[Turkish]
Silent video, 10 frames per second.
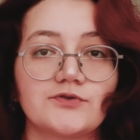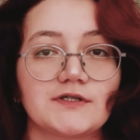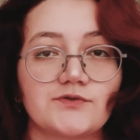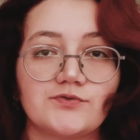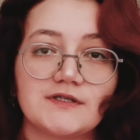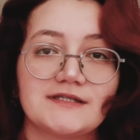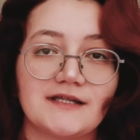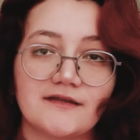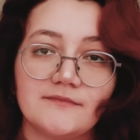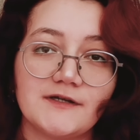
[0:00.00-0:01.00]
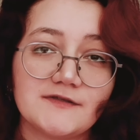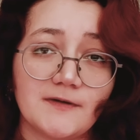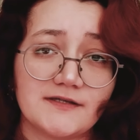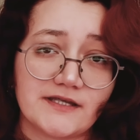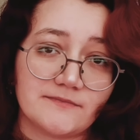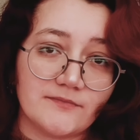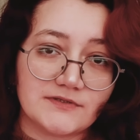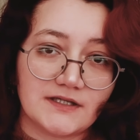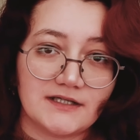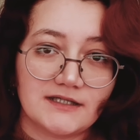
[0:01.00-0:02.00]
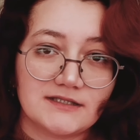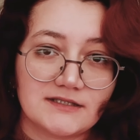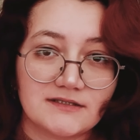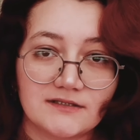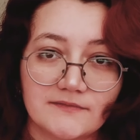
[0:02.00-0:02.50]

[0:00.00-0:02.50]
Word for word: önceki süresinden de biraz bahsetmemiz gerekir.